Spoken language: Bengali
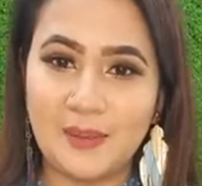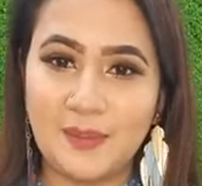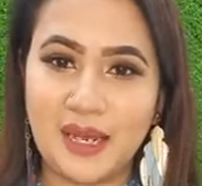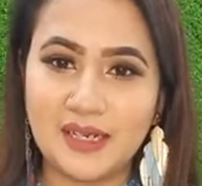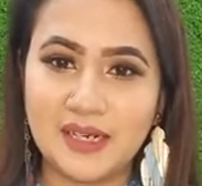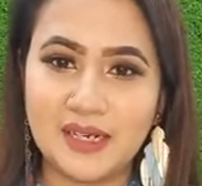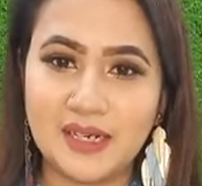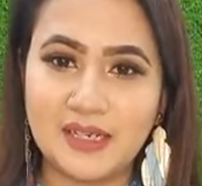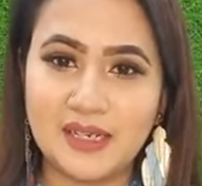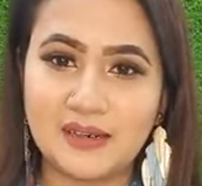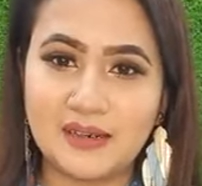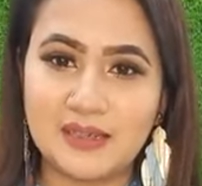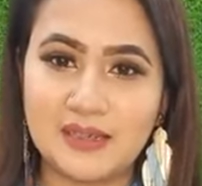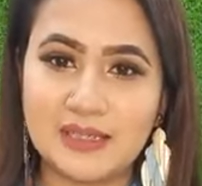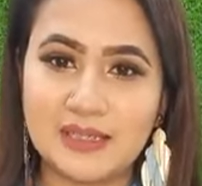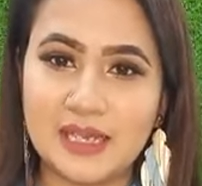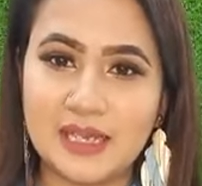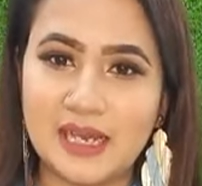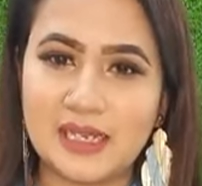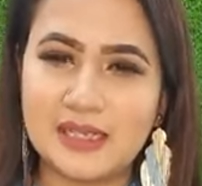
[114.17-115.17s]
ম্যাটার্নিটি
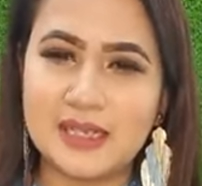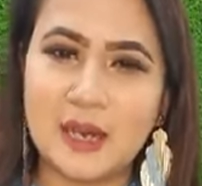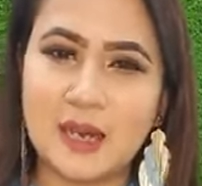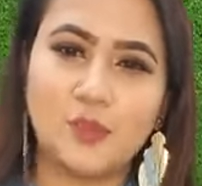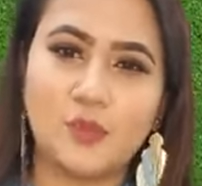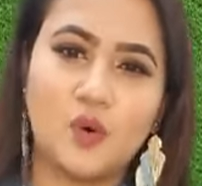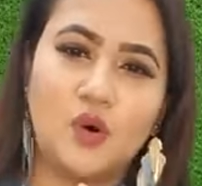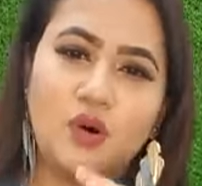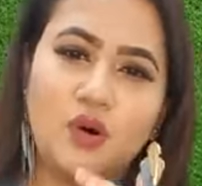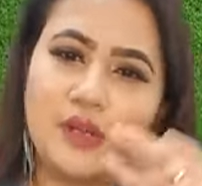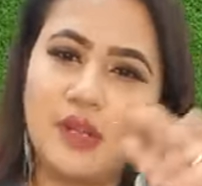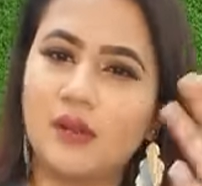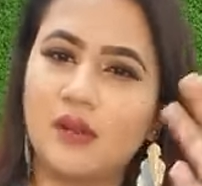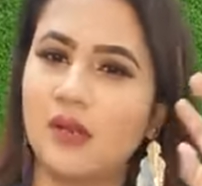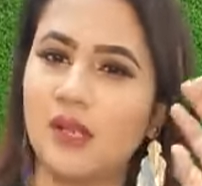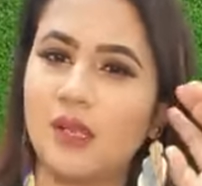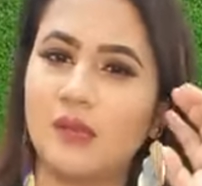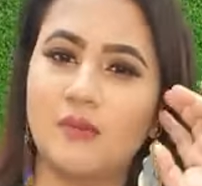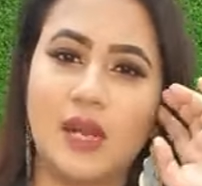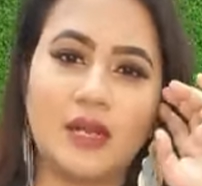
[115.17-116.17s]
ড্রেস কি আছে আপু অনেক
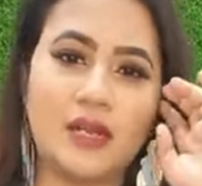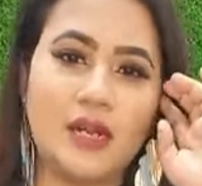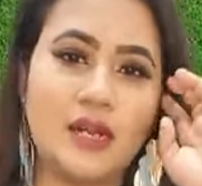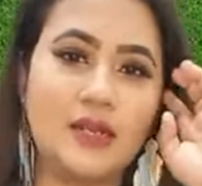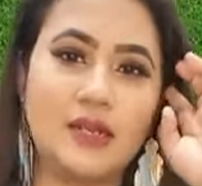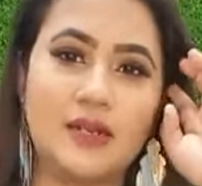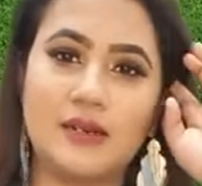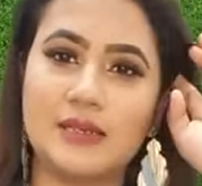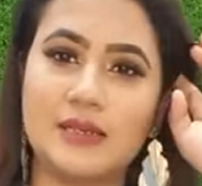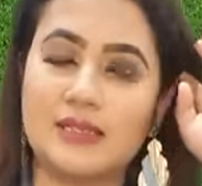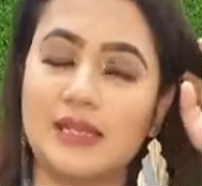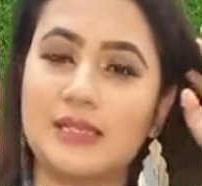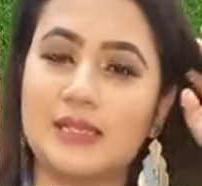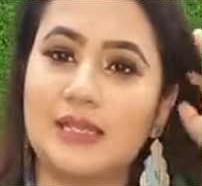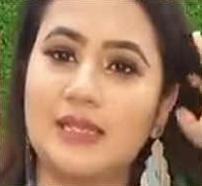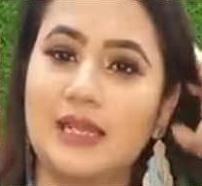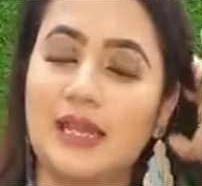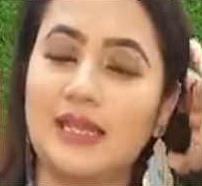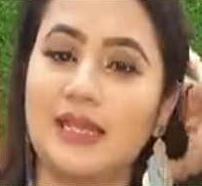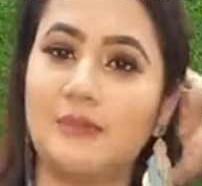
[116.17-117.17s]
অনেক ম্যাটার্নিটি ড্রেস
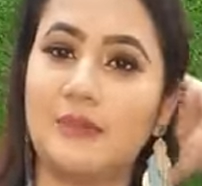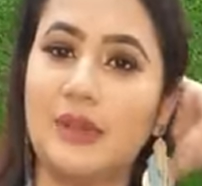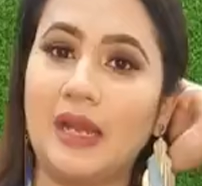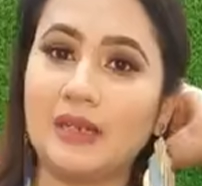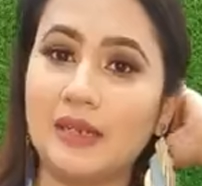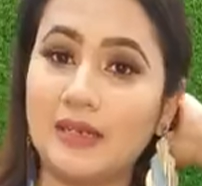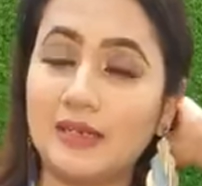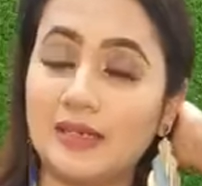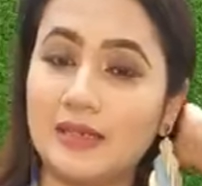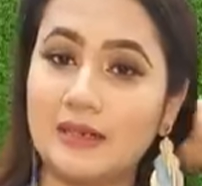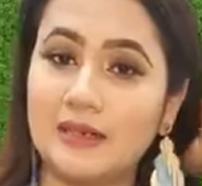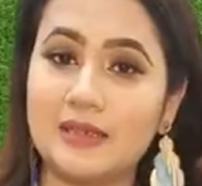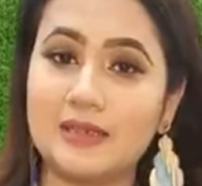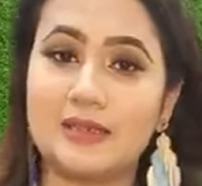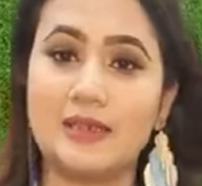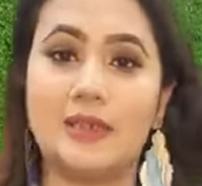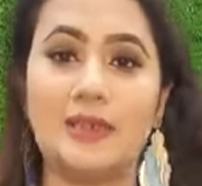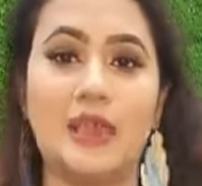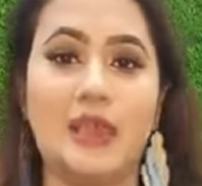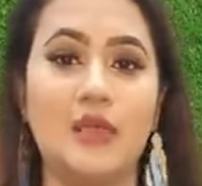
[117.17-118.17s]
আছে লাইক ম্যাটার্নিটি
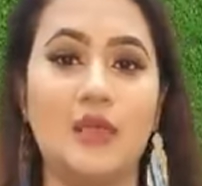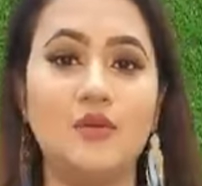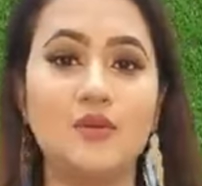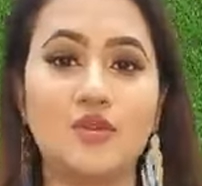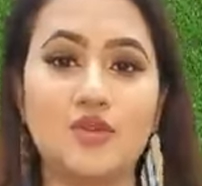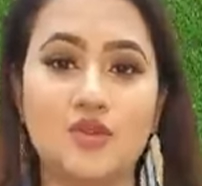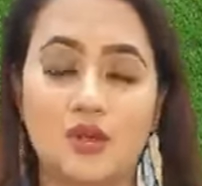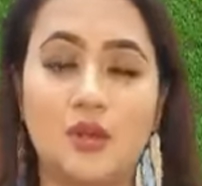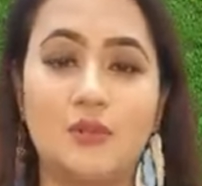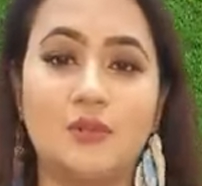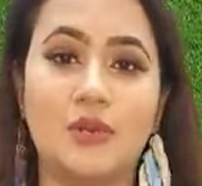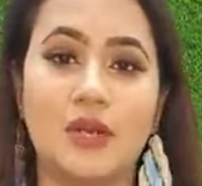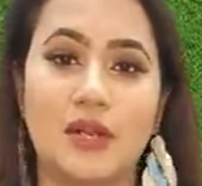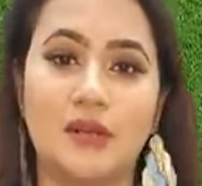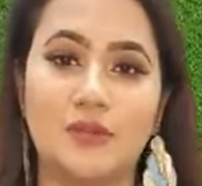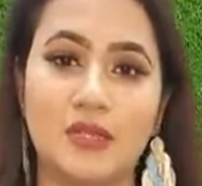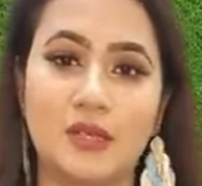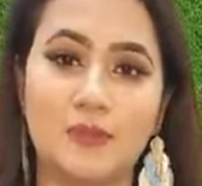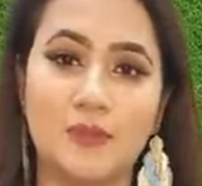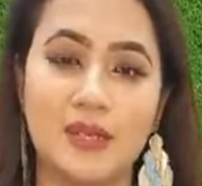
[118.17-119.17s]
ড্রেসের হিউজ সম্ভার
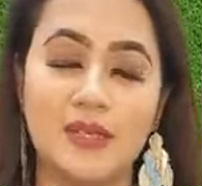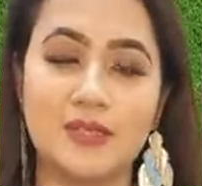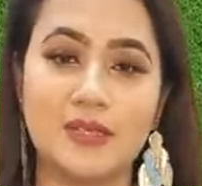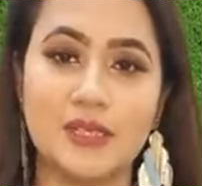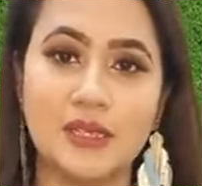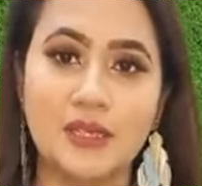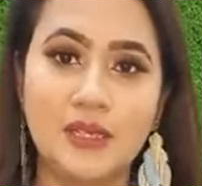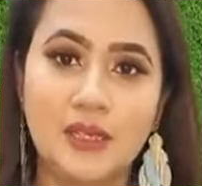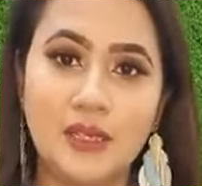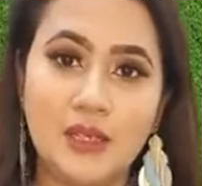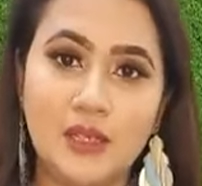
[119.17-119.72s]
আমাদের পেজে